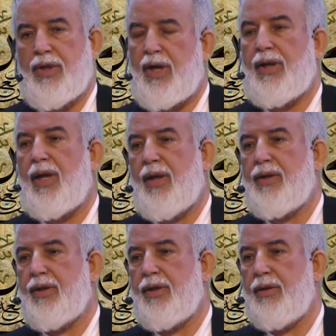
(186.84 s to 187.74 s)

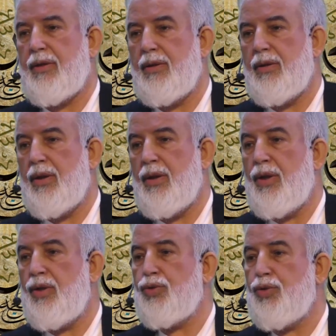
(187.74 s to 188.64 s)
Sıradanlaştık.
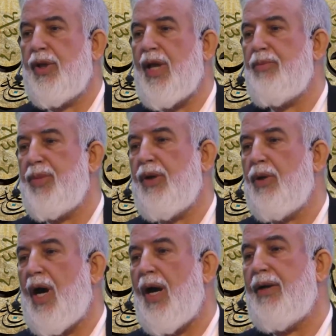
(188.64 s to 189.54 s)
Süreden biri
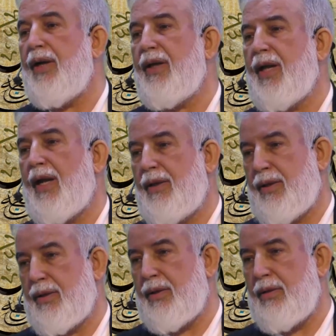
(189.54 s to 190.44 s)
haline
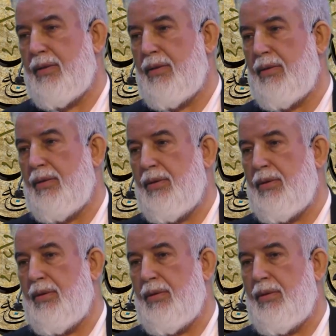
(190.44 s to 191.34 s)
geldik.
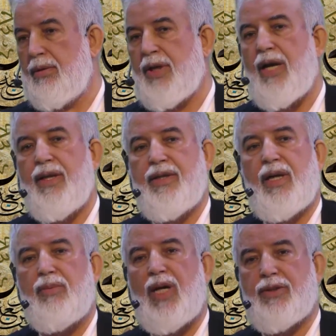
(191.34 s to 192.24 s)

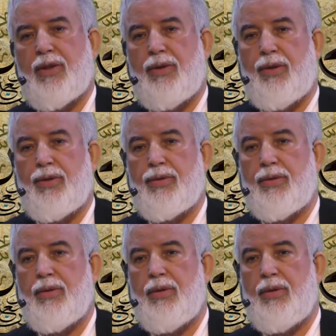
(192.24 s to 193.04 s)
Sadece namaz kılıyoruz.